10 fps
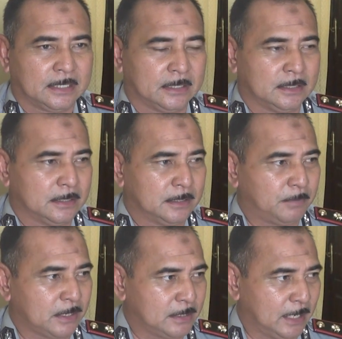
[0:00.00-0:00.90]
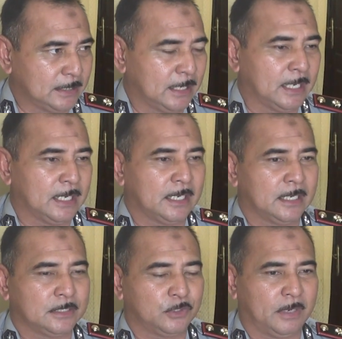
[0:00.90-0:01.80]
kepastiannya
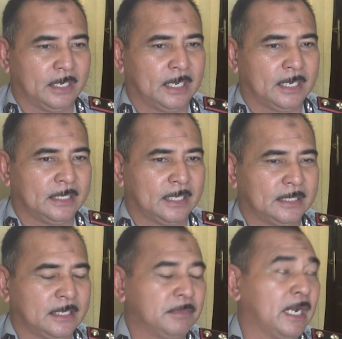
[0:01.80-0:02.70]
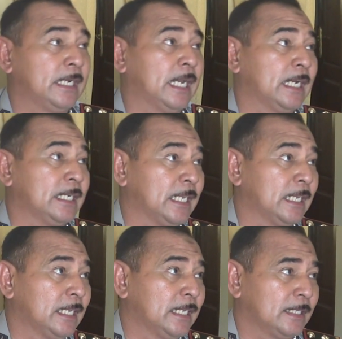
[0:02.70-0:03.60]
eh, supaya kita tidak mengada-ada.
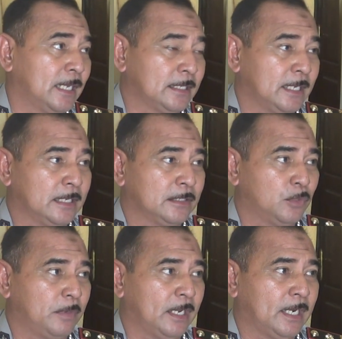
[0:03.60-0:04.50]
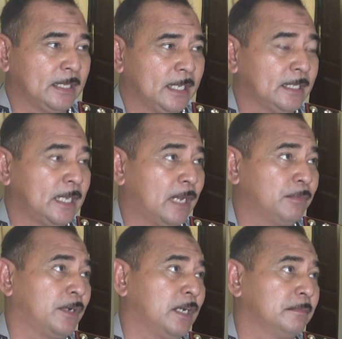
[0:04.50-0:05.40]
Kita cek supaya nanti kita
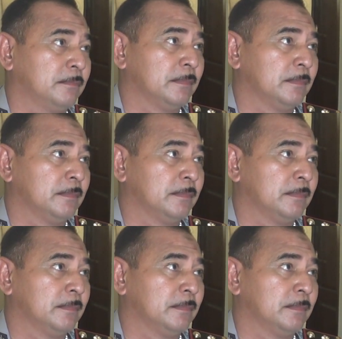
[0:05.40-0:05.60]
laporkan.